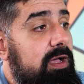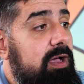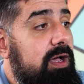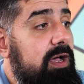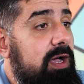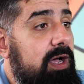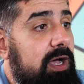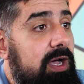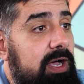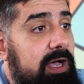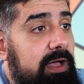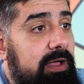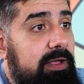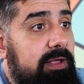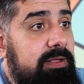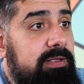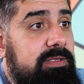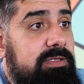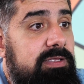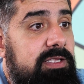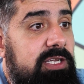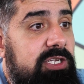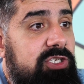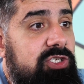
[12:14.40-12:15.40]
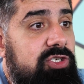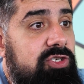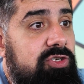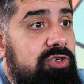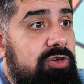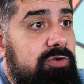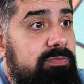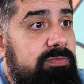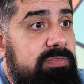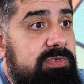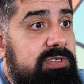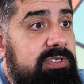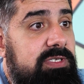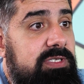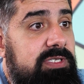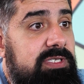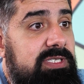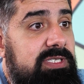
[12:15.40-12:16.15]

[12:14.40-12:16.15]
А, Начнем э,